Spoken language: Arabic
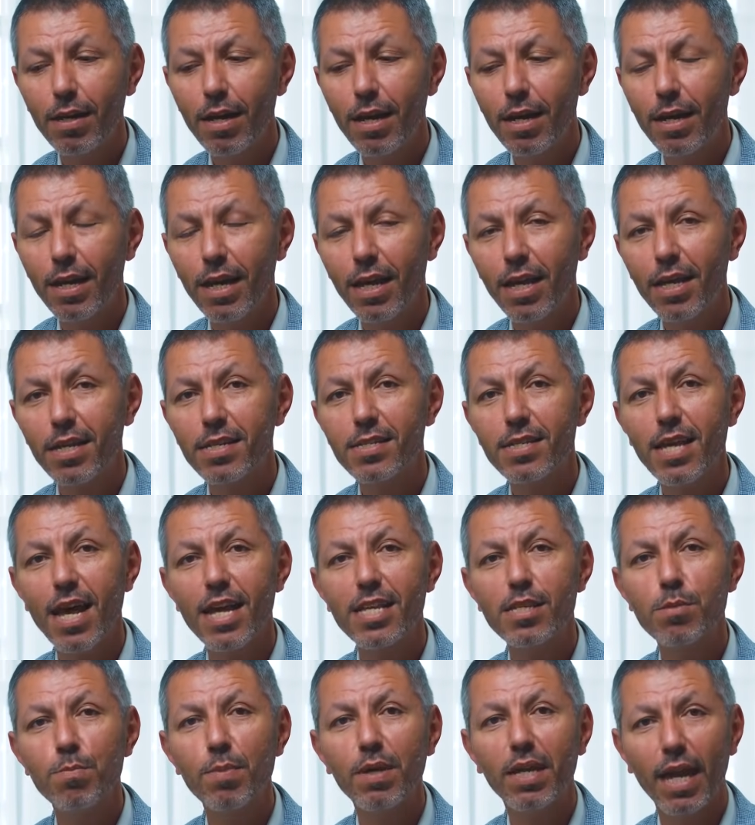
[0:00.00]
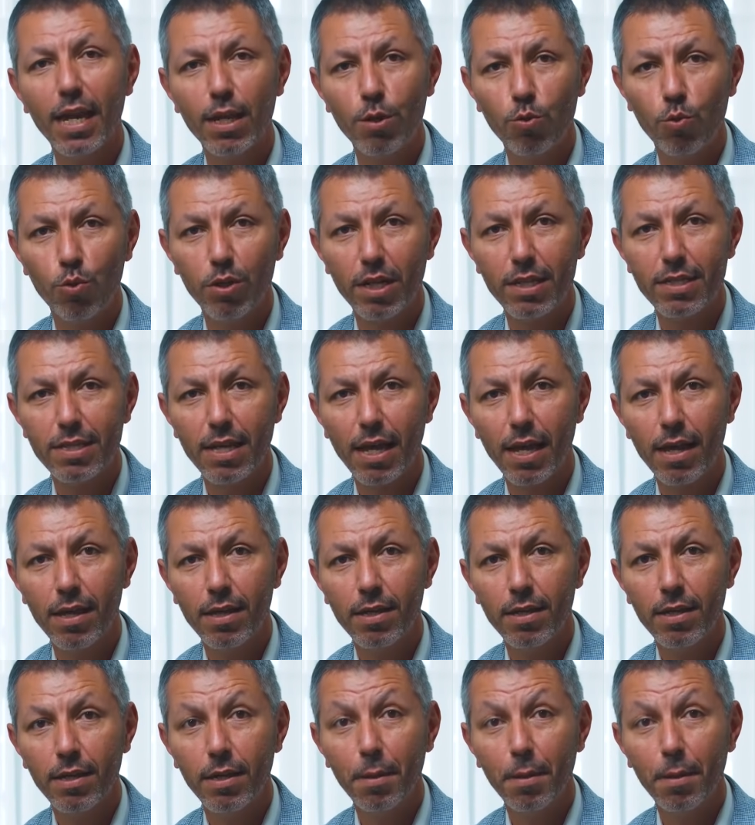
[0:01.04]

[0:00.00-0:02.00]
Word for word: للإحساس بكينونتها